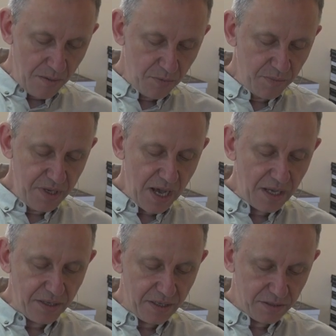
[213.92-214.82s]

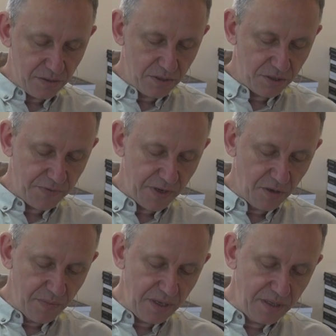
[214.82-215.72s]
pomijanie, sądzę, że
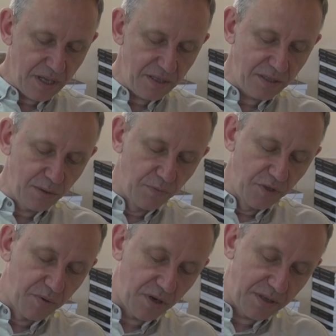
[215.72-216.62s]
świadome intencji
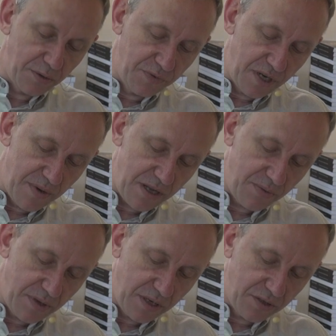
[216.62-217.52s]
głównych bohaterów
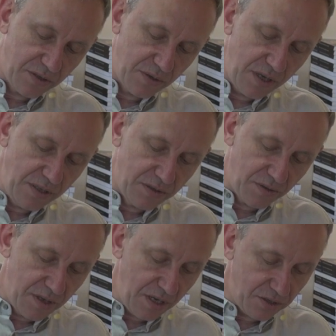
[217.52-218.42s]
dramatu, a także co
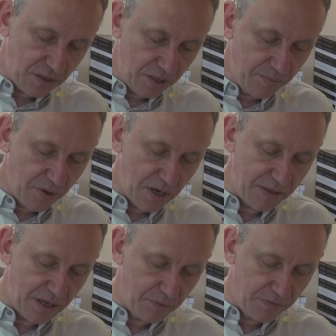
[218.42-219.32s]
najistotniejsze tych
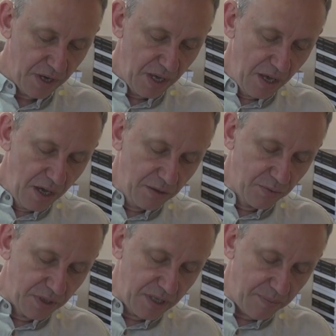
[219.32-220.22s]
bohaterów,
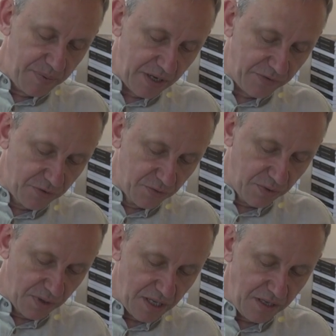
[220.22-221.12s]
których na pierwszy rzut
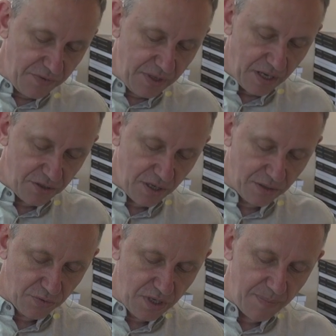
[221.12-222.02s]
oka nie widać, a
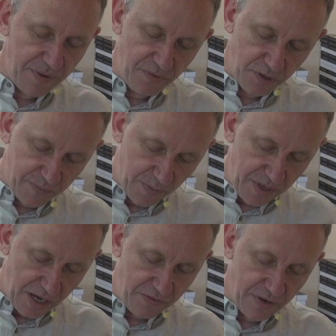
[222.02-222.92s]
którzy na pewno
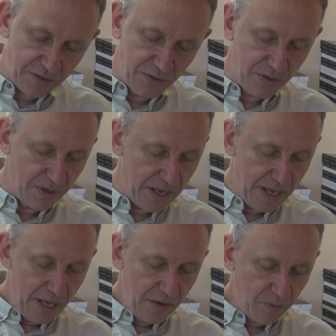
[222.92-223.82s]
spełniali ważną rolę
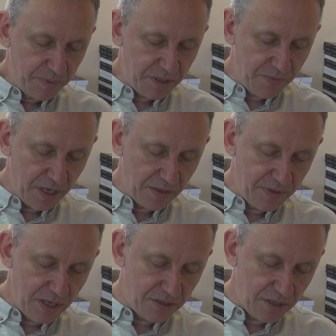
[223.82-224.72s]
w opisywanych
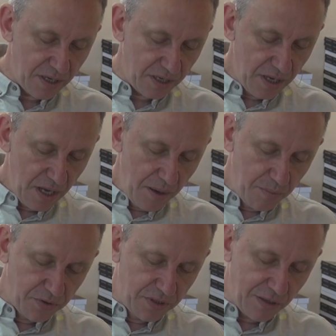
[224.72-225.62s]
wydarzeniach,
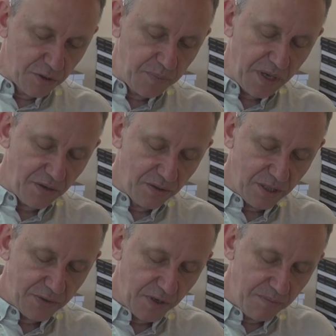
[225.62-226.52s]
pożyczając
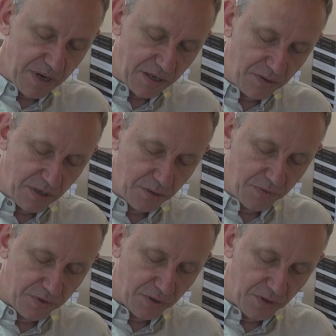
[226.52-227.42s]
pieniądze swoim marionetkom
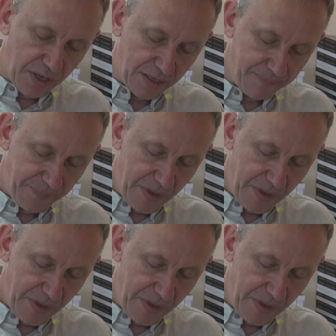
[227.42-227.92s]
w koronach.